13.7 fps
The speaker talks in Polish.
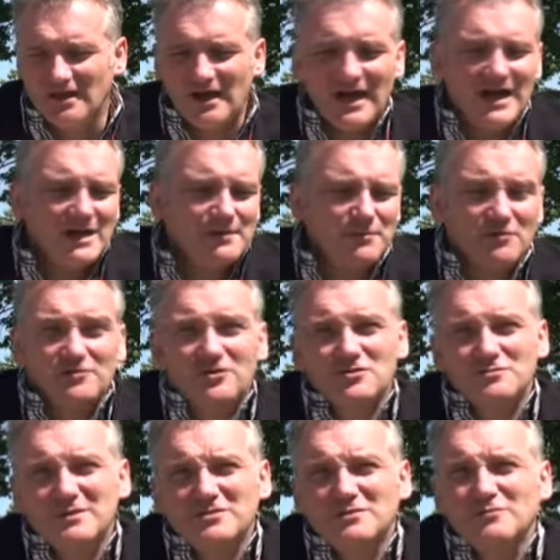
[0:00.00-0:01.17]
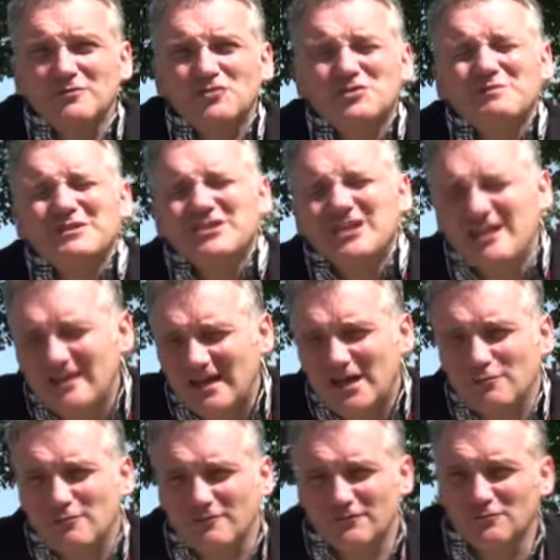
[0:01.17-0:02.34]
albo ktoś będzie mówił, że będzie
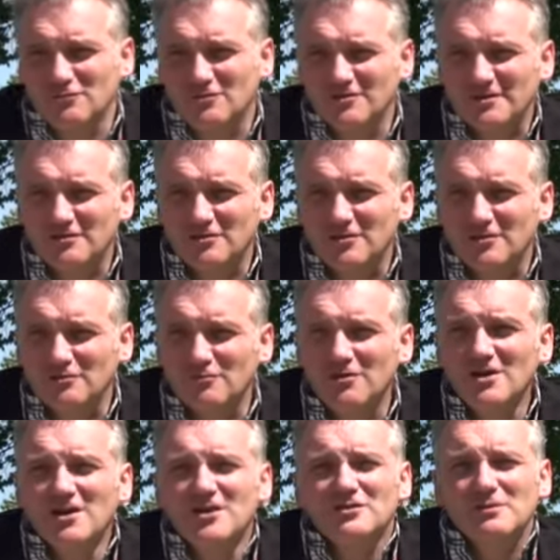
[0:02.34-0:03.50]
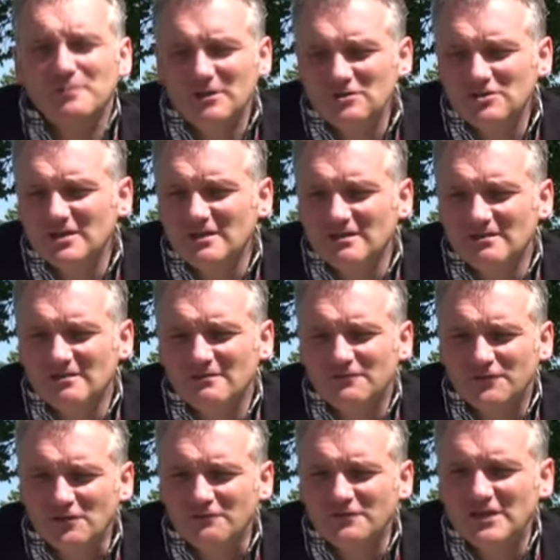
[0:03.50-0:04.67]
lało w kółko na okrągło, to proszę
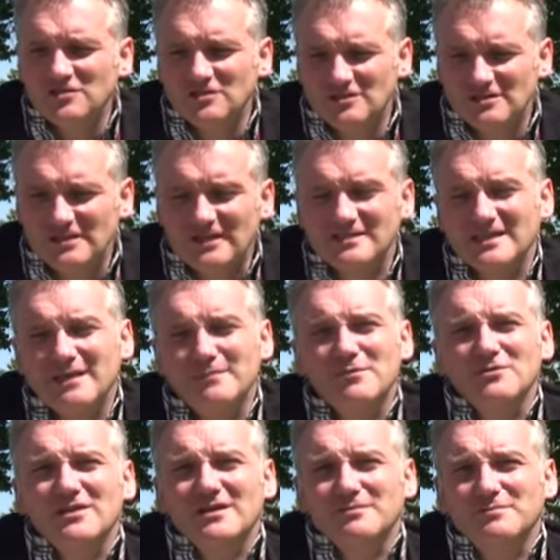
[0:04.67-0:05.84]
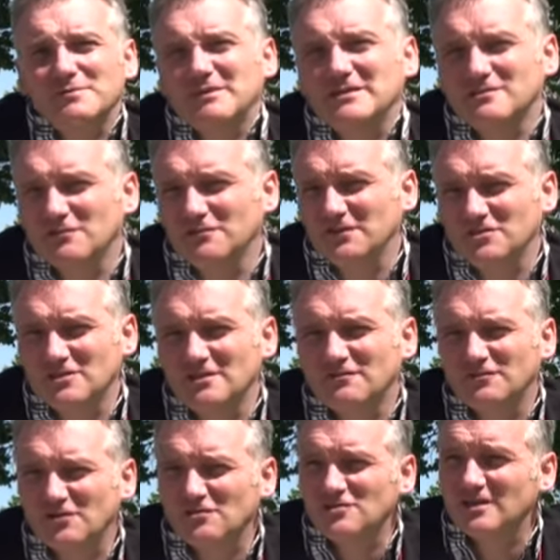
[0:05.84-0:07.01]
w to wierzyć tak samo, jakby Państwo wierzyli
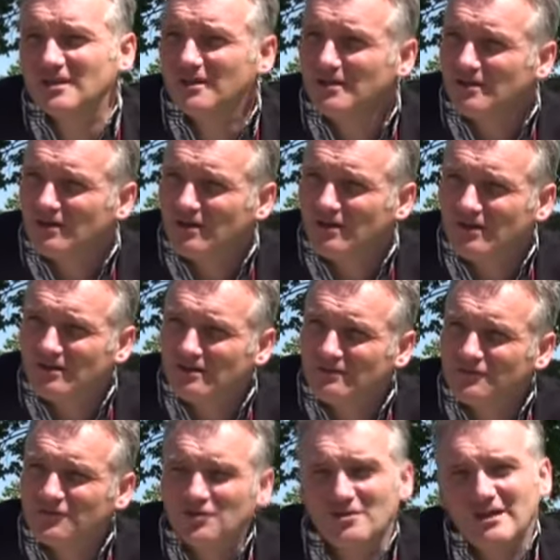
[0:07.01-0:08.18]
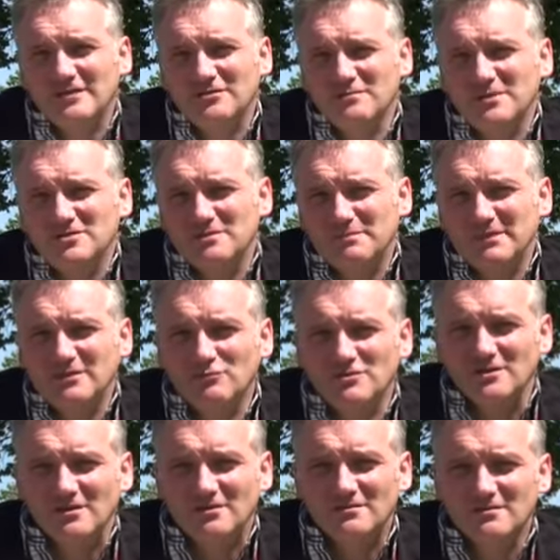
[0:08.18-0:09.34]
w to, że e, w to lato będzie padał
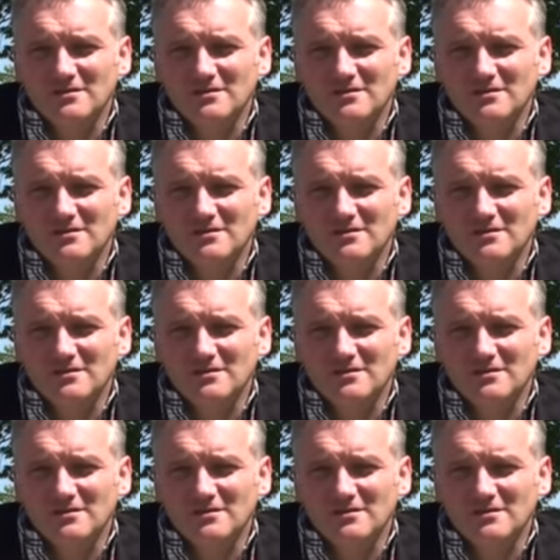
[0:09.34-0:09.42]
śnieg